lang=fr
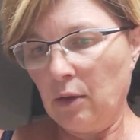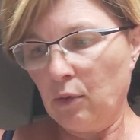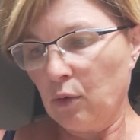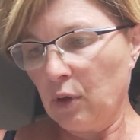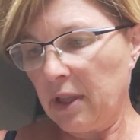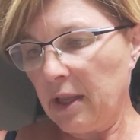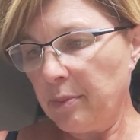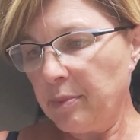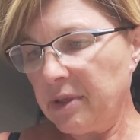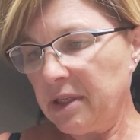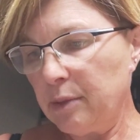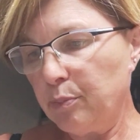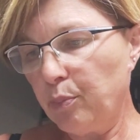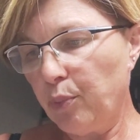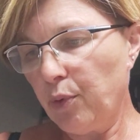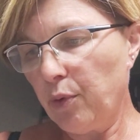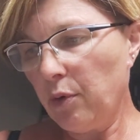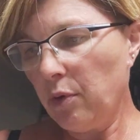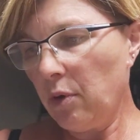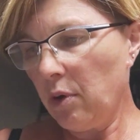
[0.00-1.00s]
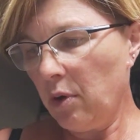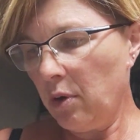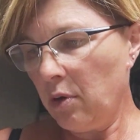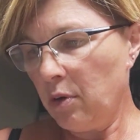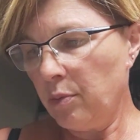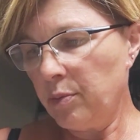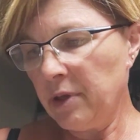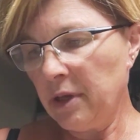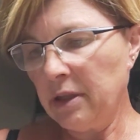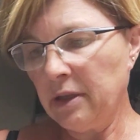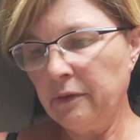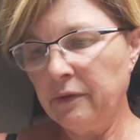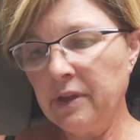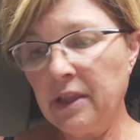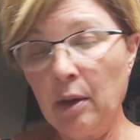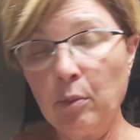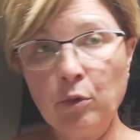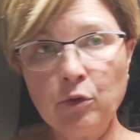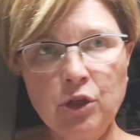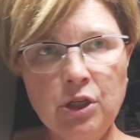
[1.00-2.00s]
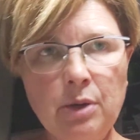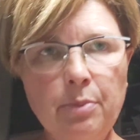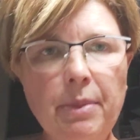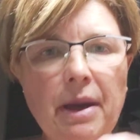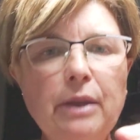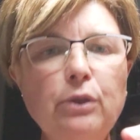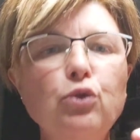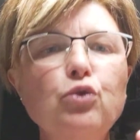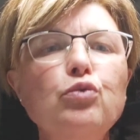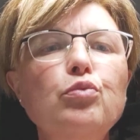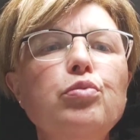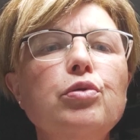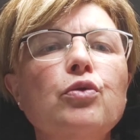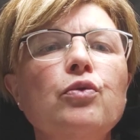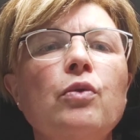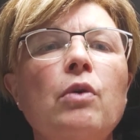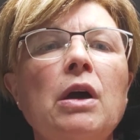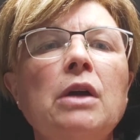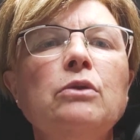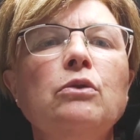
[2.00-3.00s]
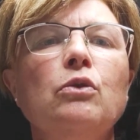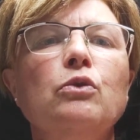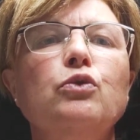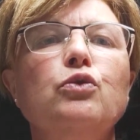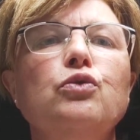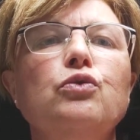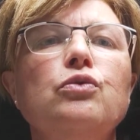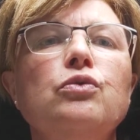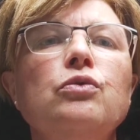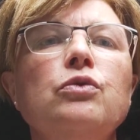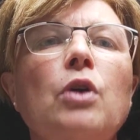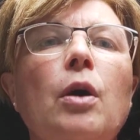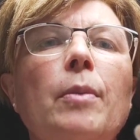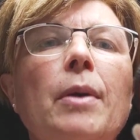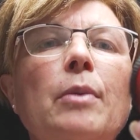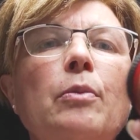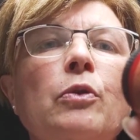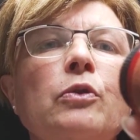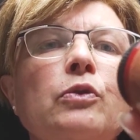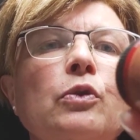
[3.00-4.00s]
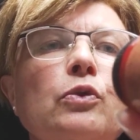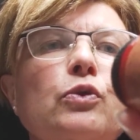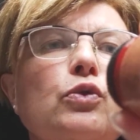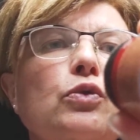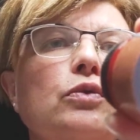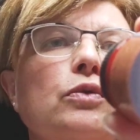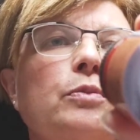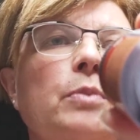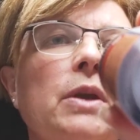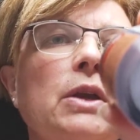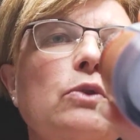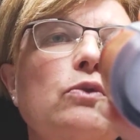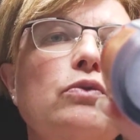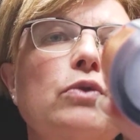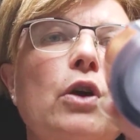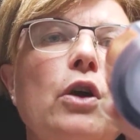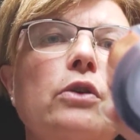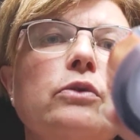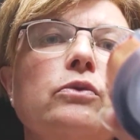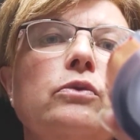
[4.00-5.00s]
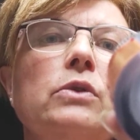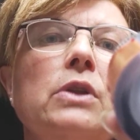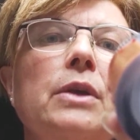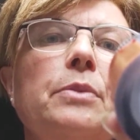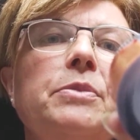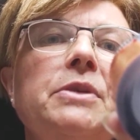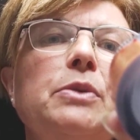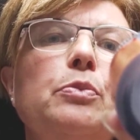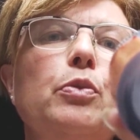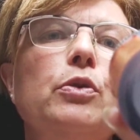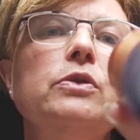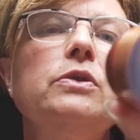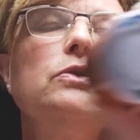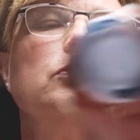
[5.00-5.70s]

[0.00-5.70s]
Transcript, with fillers: donc les petits pots, euh, bien évidemment, j'ai pas de doublons hein, dans tout, normalement dans toutes mes couleurs. Donc les petits pots,